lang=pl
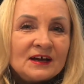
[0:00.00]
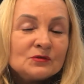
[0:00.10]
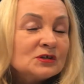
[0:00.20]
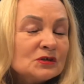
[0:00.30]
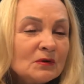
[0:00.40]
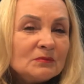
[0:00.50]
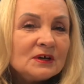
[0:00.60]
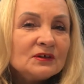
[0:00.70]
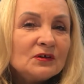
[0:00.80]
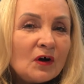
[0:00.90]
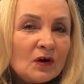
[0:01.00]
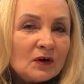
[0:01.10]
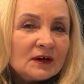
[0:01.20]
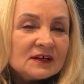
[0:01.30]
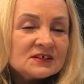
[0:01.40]
Ucieszyło mnie
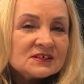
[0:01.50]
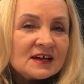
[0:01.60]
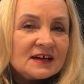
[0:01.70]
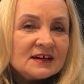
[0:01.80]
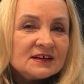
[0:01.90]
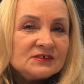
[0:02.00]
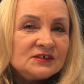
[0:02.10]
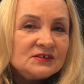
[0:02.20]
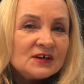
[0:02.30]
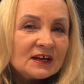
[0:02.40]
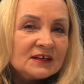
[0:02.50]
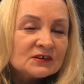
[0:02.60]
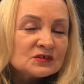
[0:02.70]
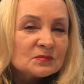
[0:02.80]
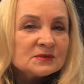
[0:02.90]
to, że dzieciaki
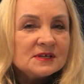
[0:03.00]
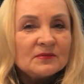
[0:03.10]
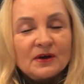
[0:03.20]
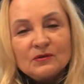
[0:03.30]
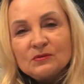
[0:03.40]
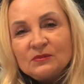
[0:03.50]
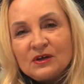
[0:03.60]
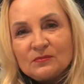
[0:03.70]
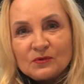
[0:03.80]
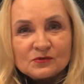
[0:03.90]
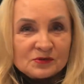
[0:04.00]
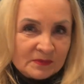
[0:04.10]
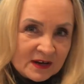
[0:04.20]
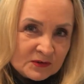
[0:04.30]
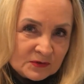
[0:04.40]
rozpoznawały mnie po
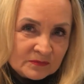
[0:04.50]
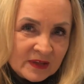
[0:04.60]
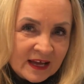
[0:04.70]
uśmiechu.